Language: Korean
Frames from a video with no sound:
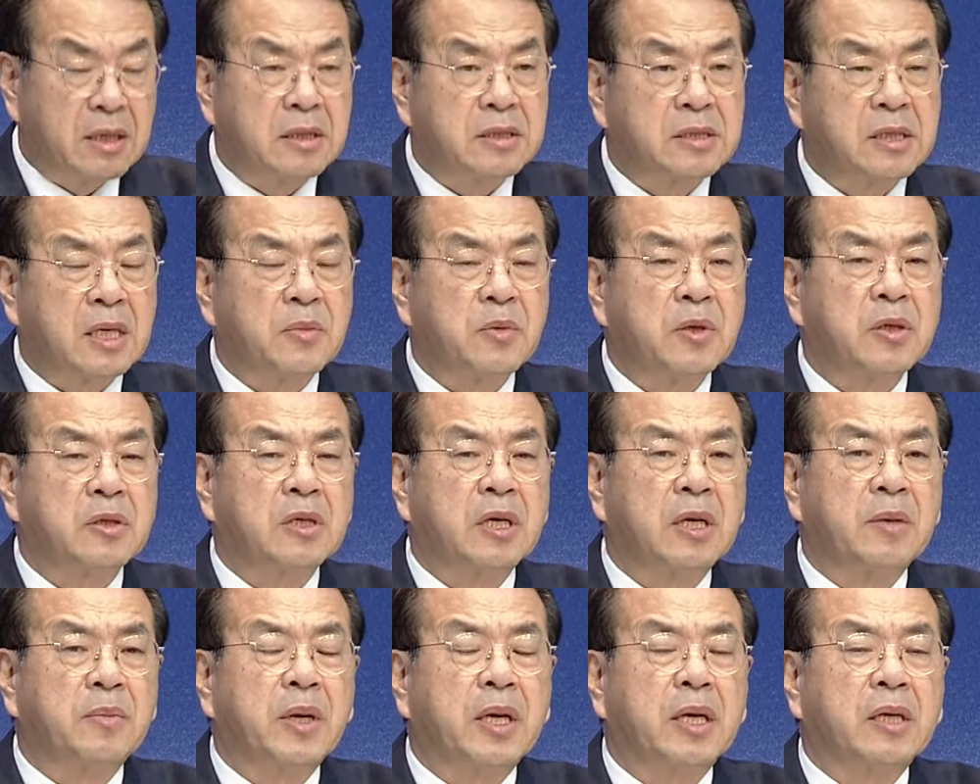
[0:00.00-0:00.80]

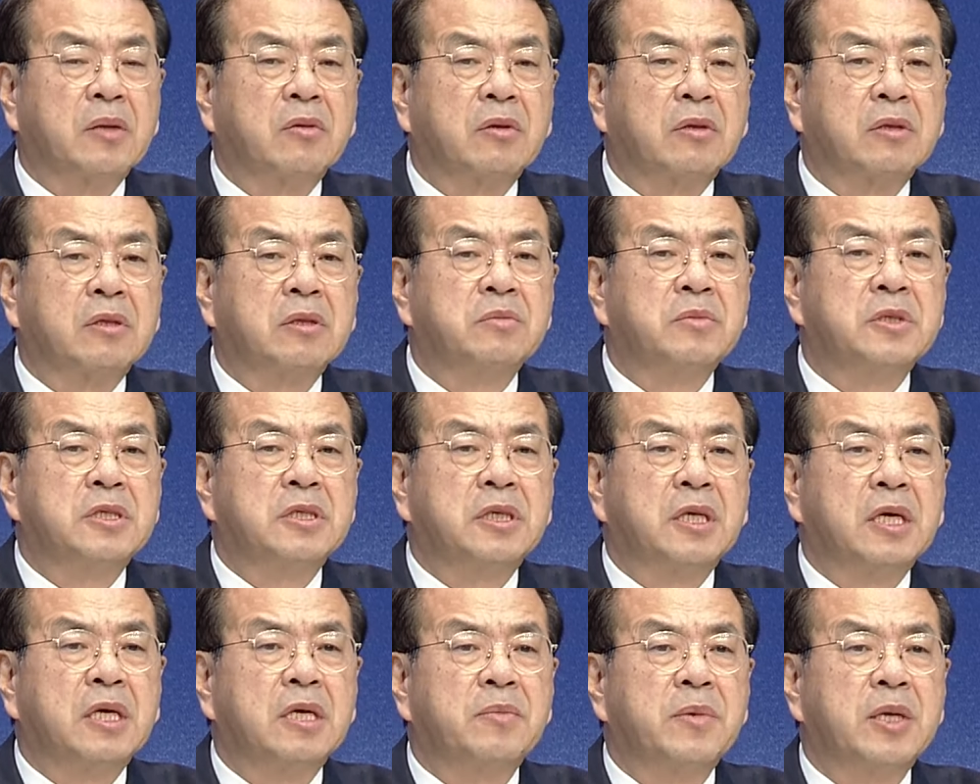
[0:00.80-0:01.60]
새벽 예배 또
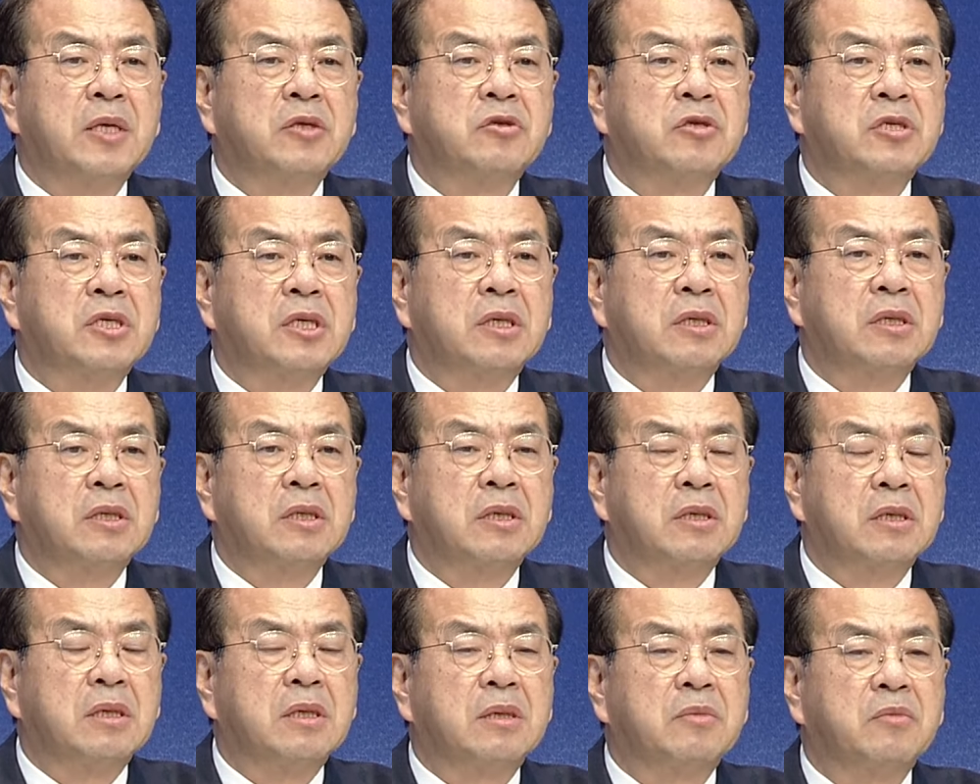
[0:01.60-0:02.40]
금식에
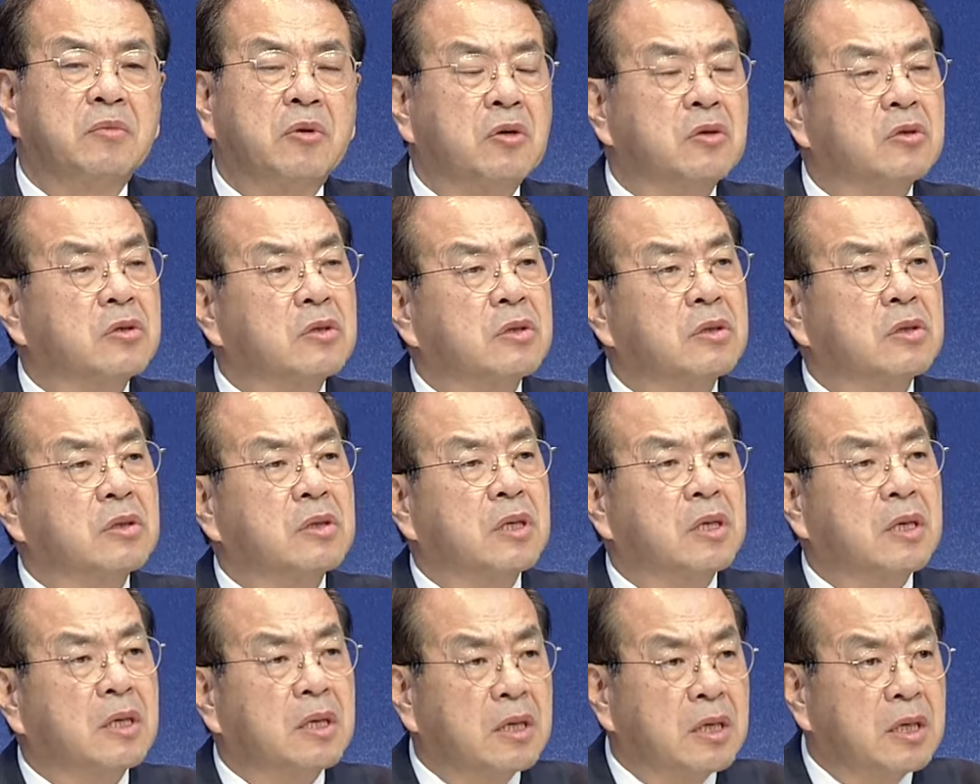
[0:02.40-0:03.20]
임해주신
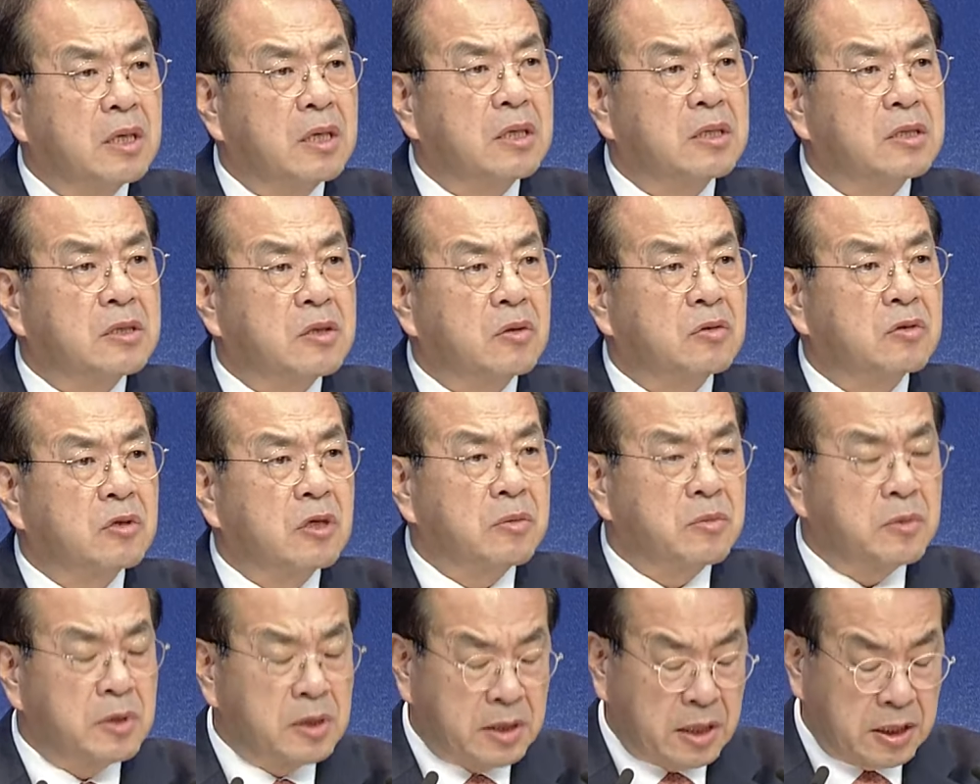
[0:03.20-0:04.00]
모든
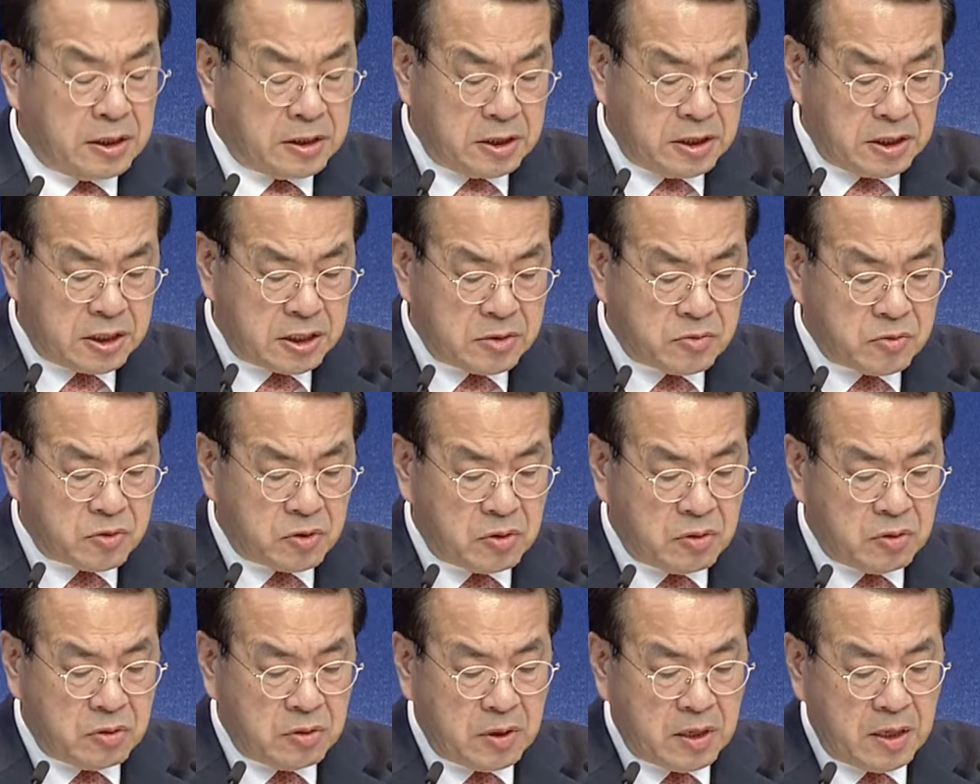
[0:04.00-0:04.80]
성도님들께
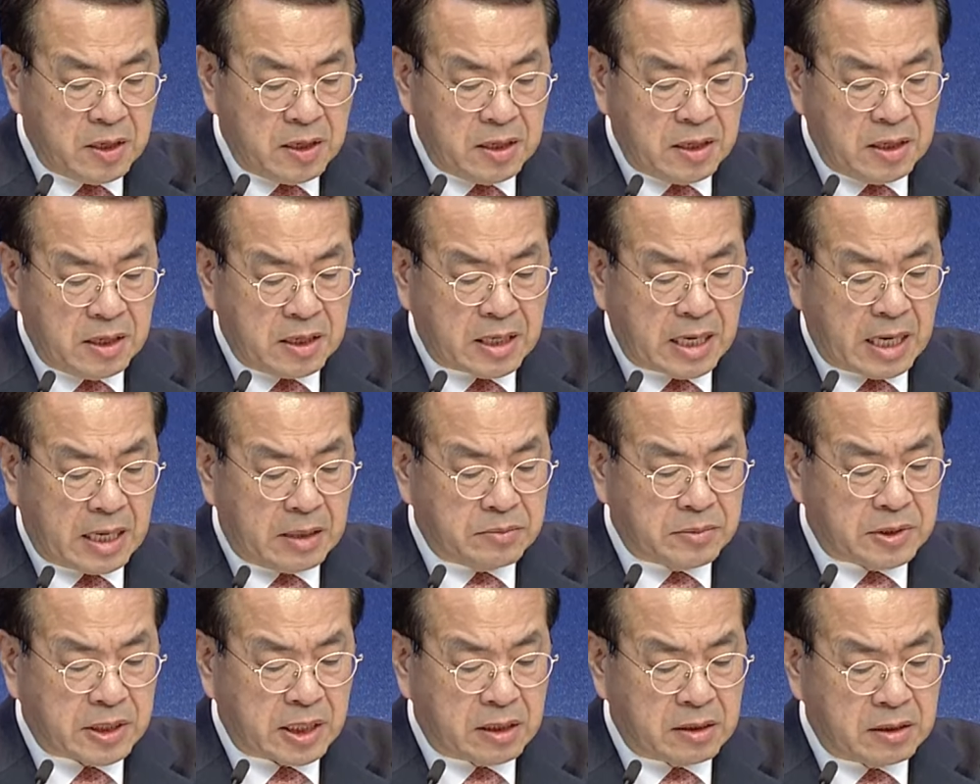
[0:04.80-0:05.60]
진심으로
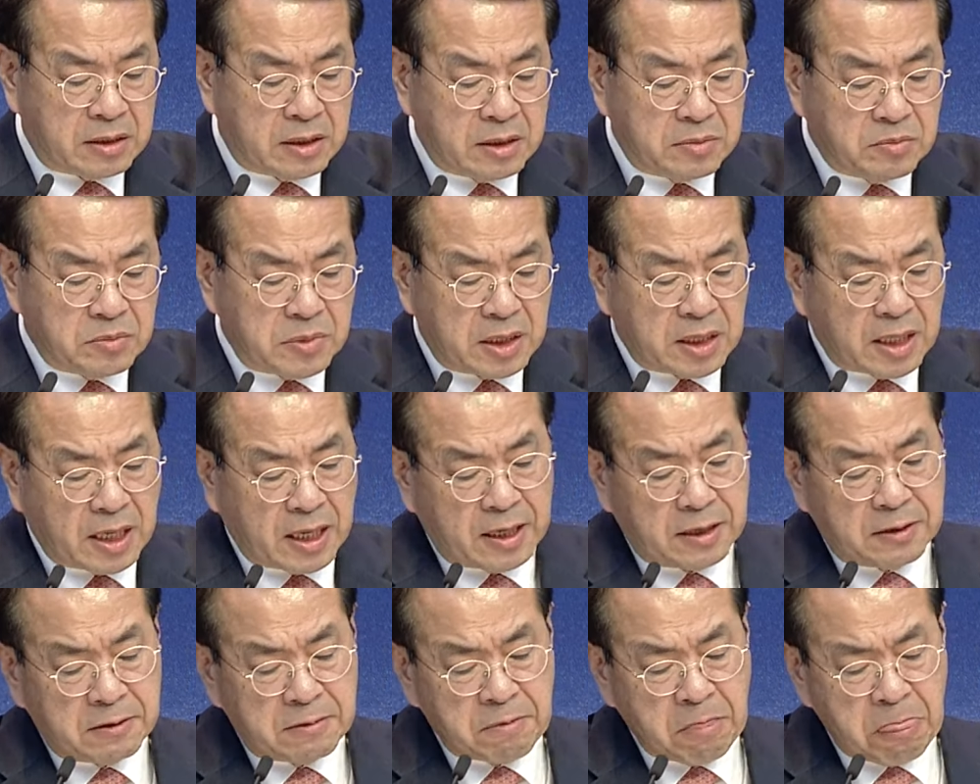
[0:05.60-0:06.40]
감사를
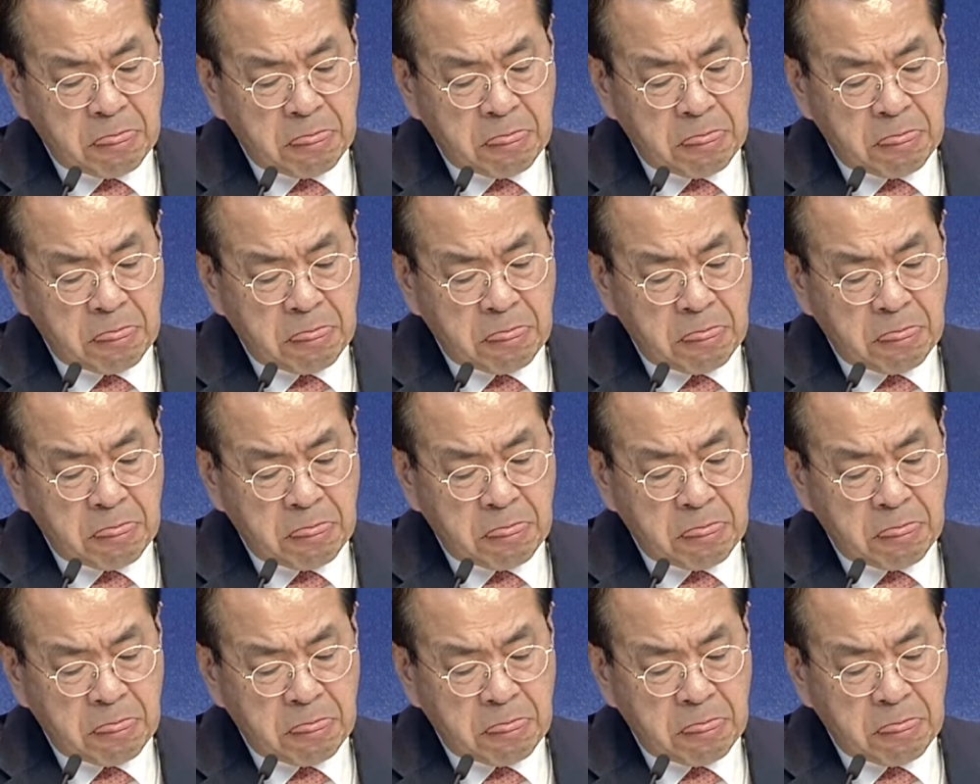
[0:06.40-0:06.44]
드립니다.